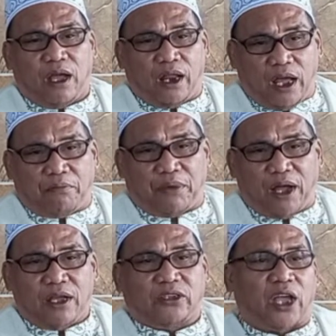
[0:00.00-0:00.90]

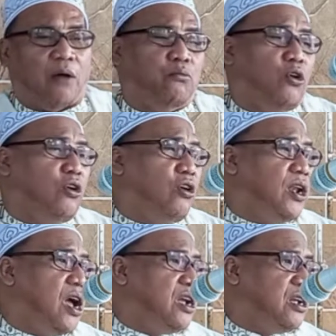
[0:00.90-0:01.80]
Anapa? Sabun lo
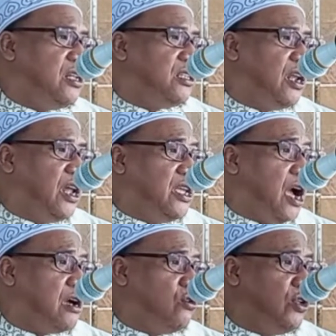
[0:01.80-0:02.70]
langgeng ting
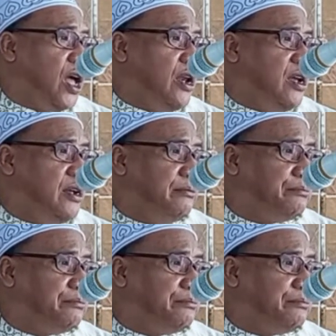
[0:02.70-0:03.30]
layang kui ada.